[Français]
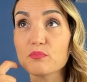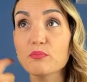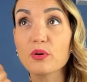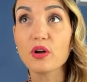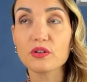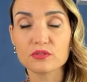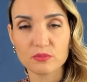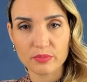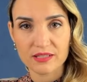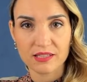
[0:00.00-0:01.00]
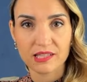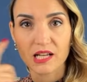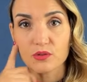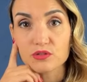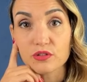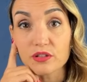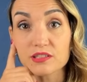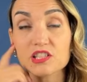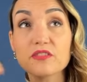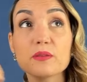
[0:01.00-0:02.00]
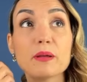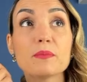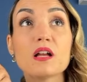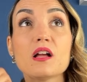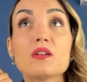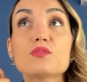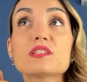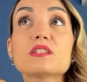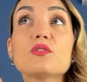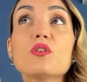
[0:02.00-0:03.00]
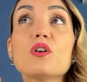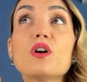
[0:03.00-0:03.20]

peur de ne pas être à la hauteur, si j'avais même aussi le,